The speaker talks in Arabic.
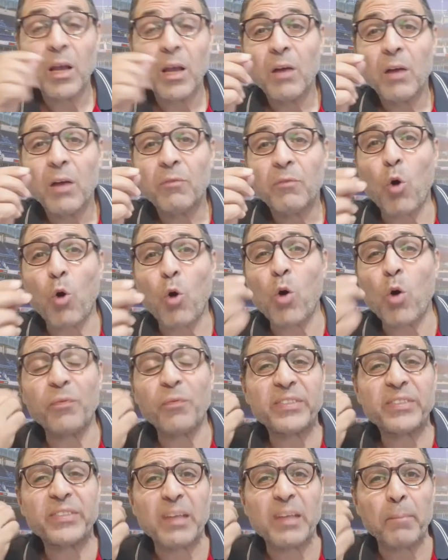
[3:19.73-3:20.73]
فهو في
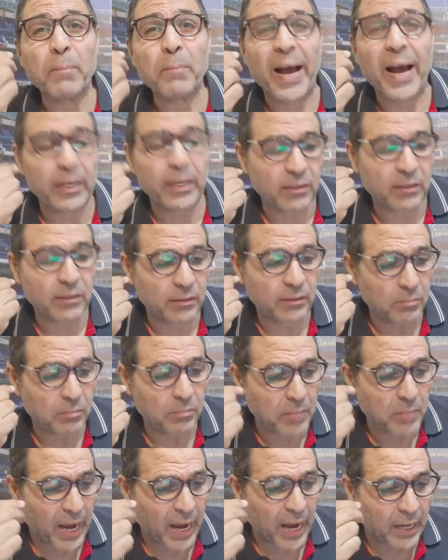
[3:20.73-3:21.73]
السماعات
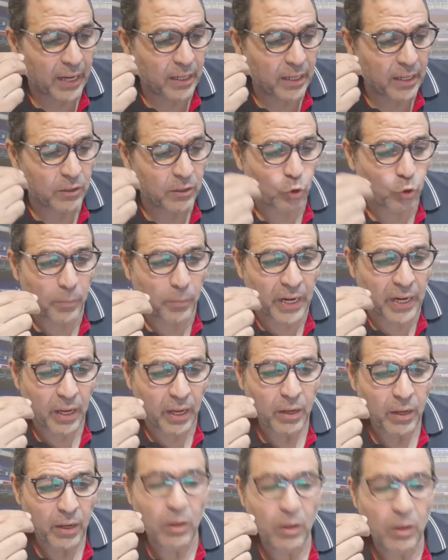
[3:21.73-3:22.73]
مع
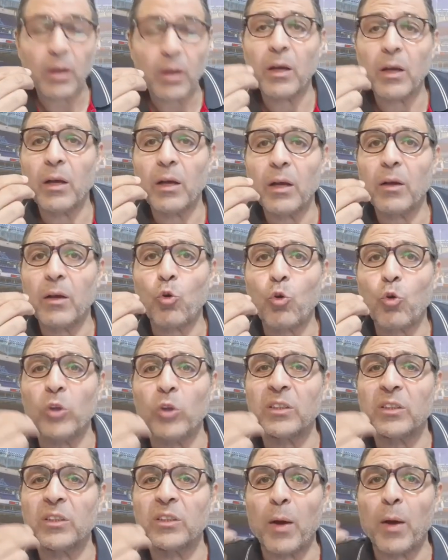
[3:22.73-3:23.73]
الزملاء
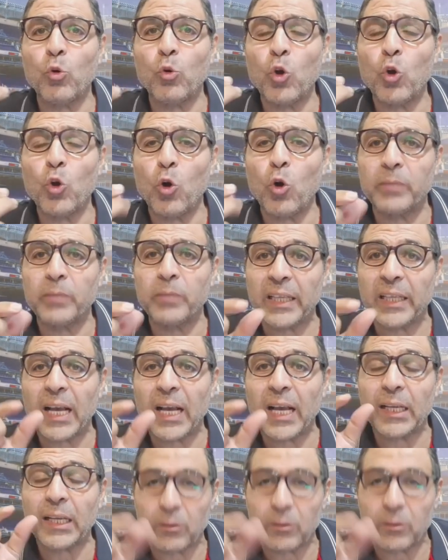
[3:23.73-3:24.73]
كنت بقول لهم ده
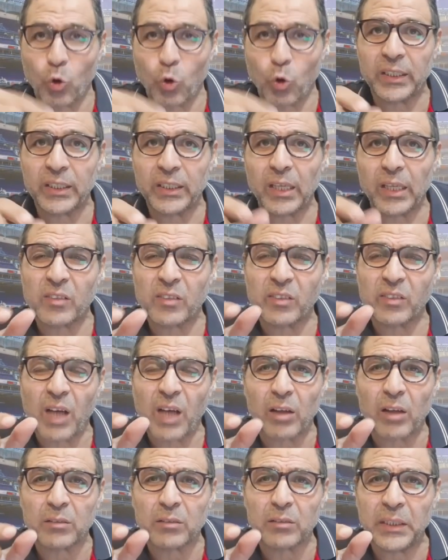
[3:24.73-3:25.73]
ده كل ده
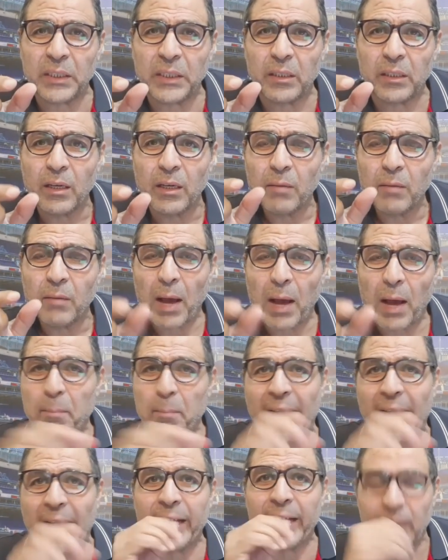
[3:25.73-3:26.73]
تصريحات مين
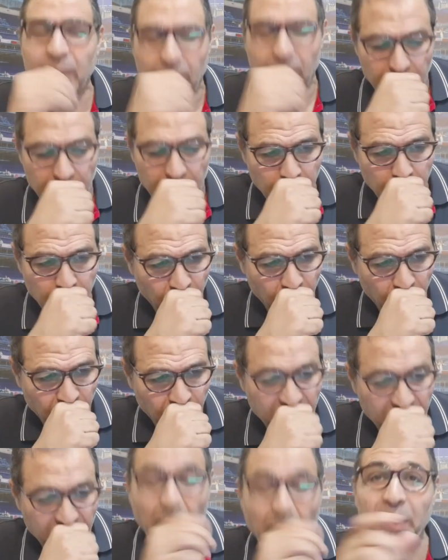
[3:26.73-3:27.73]
محمد عادل
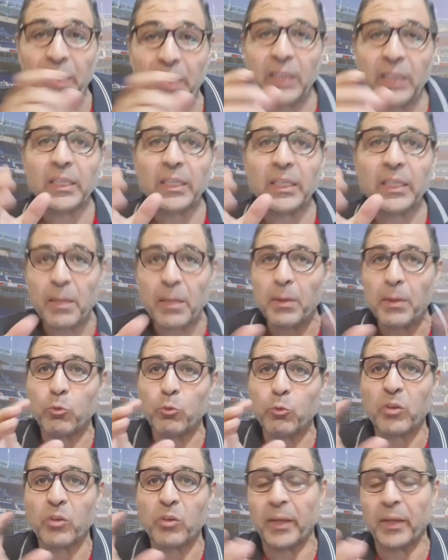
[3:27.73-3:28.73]
بس طبعا حته لبلب
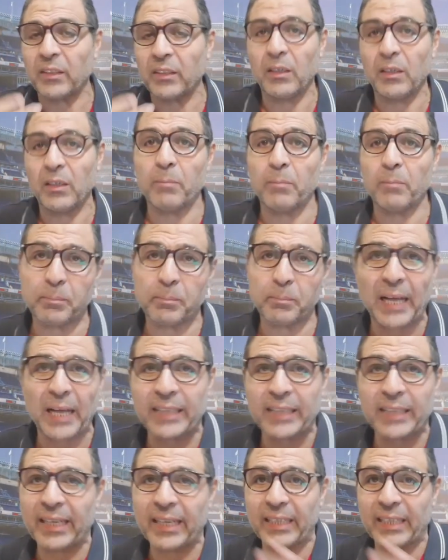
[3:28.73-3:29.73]
وسبع ايام دي بتاعت
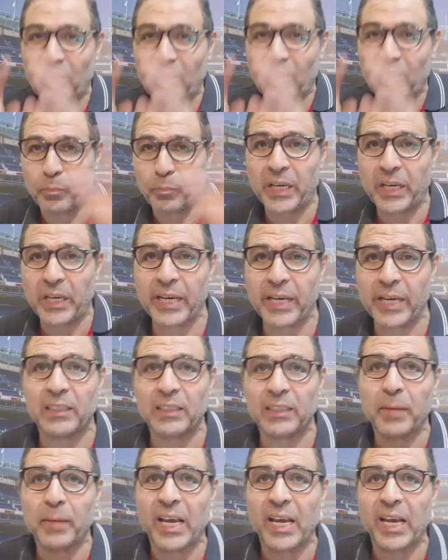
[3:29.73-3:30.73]
انا ده تشبيه
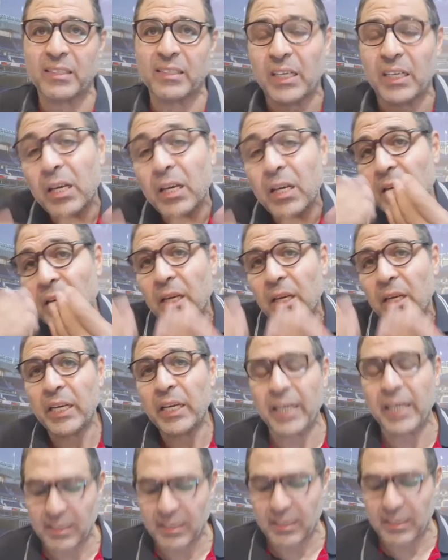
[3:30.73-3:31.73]
يعني مجازي
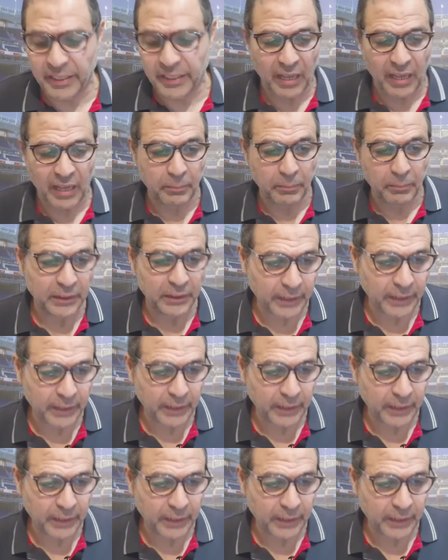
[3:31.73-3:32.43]
انجاز للتعبير يعني